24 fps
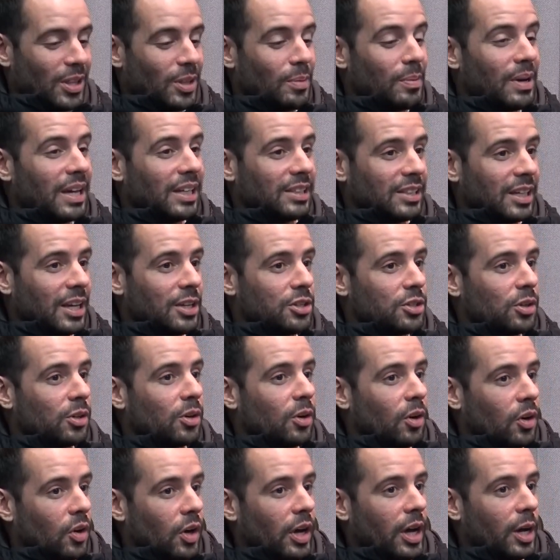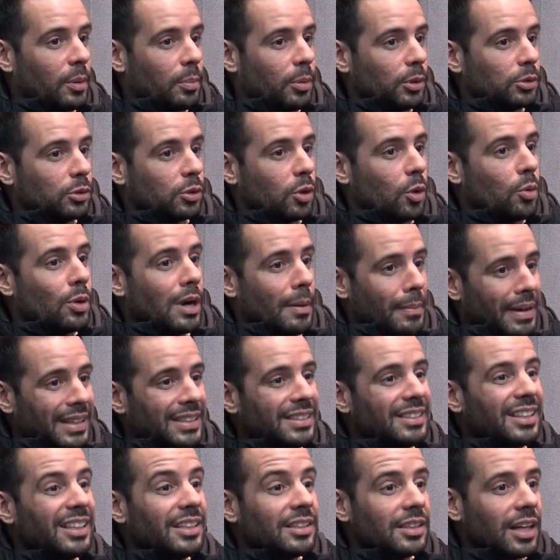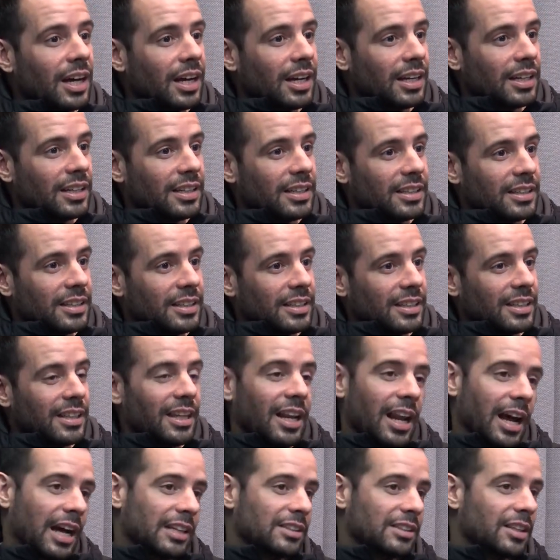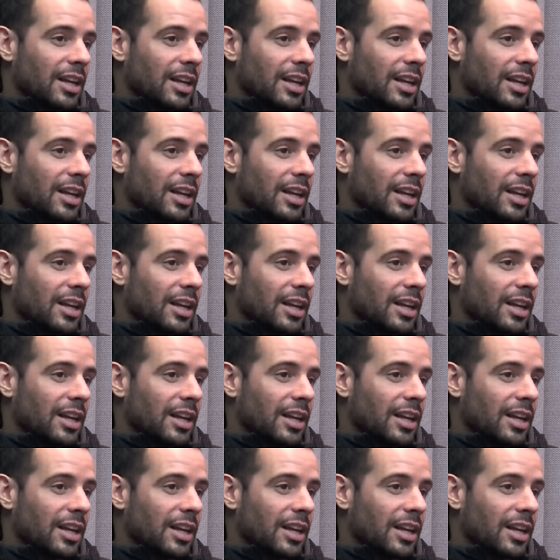jugando PlayStation con los AirPods, con una mantita y la